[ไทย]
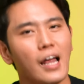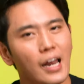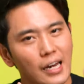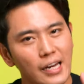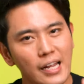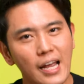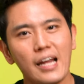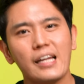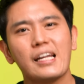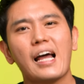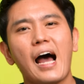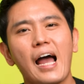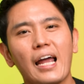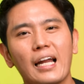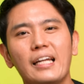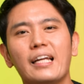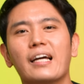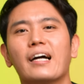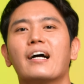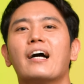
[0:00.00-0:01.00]
เลี่ยงได้
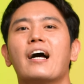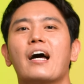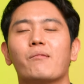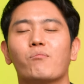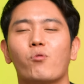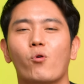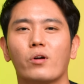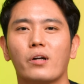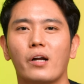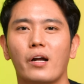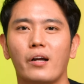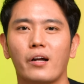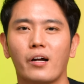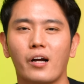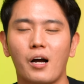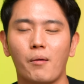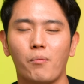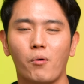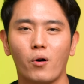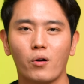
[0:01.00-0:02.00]
เลี่ยงอาหารพวกนั้นนะค
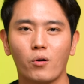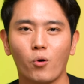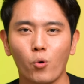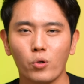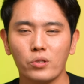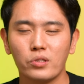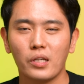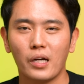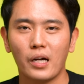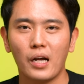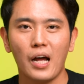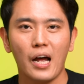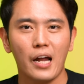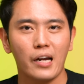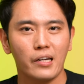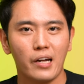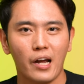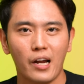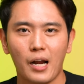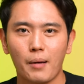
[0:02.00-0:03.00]
รับเพราะว่าคุณจะ
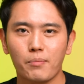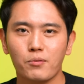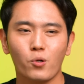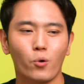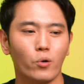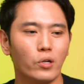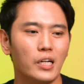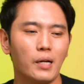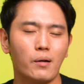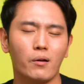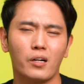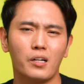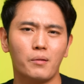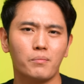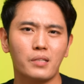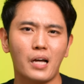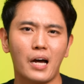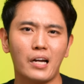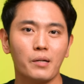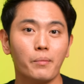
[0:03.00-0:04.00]
ได้รับโซเดียม แล้วก็
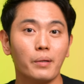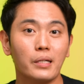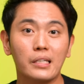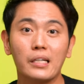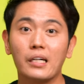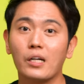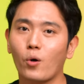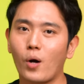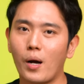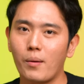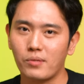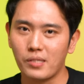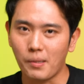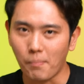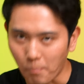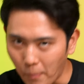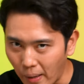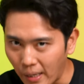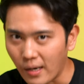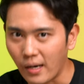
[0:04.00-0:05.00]
น้ำตาลที่มันเกินความ
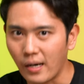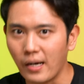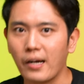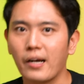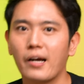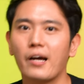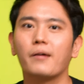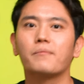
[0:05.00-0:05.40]
จำเป็นนั่นเองครั